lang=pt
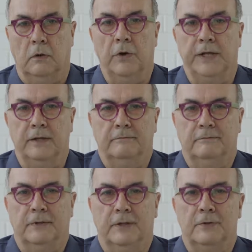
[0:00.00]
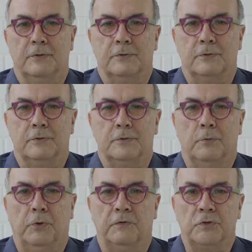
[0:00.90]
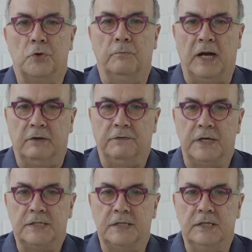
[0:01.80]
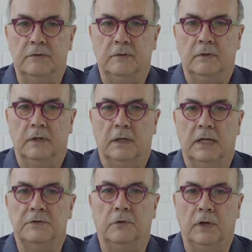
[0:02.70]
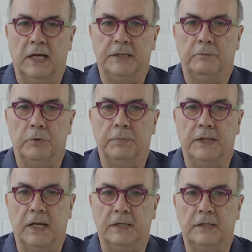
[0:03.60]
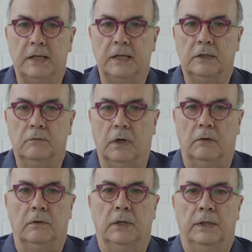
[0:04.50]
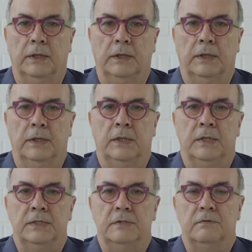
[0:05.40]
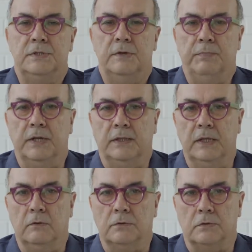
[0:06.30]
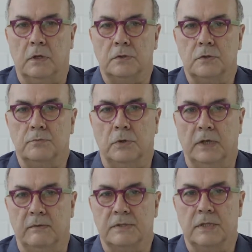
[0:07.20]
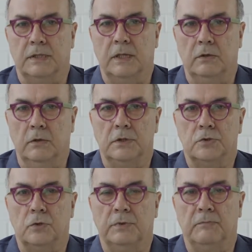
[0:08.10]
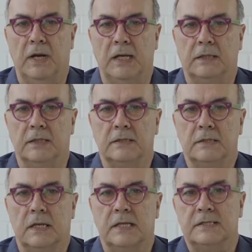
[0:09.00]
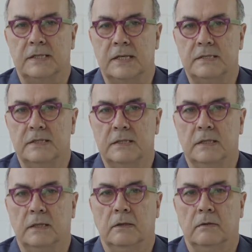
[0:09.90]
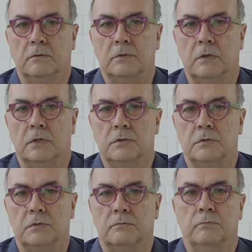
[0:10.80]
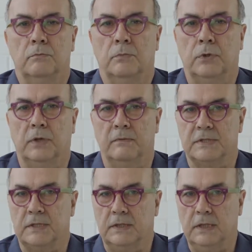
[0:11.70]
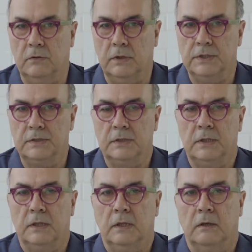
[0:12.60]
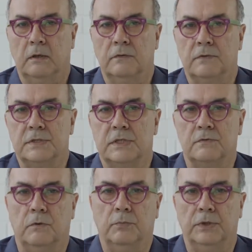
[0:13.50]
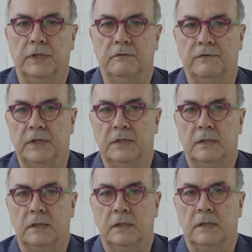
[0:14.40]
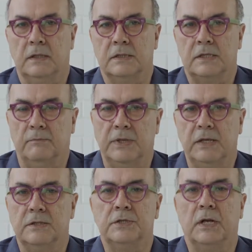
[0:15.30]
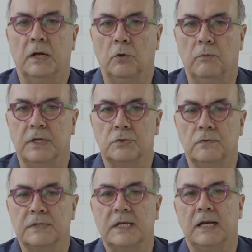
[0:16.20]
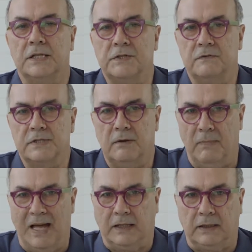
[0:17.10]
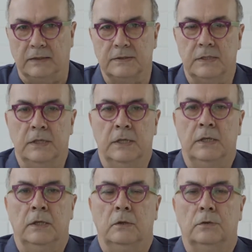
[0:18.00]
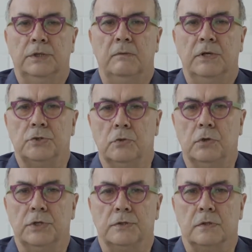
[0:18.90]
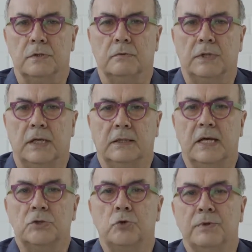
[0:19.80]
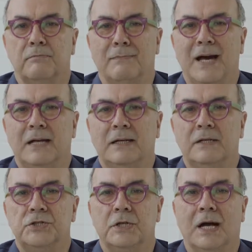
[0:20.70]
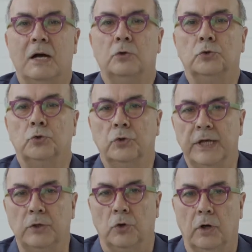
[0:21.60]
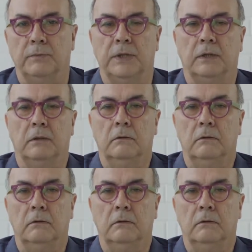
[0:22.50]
Oi, sou o professor Marco Fracino, advogado da propriedade intelectual. Se você perdeu os nossos programas anteriores sobre marcas, acesse os nossos programas anteriores, onde vocês vão poder ver e saber tirar algumas dúvidas relativas a marcas. O tema de hoje nós vamos tratar sobre marca de alto renome.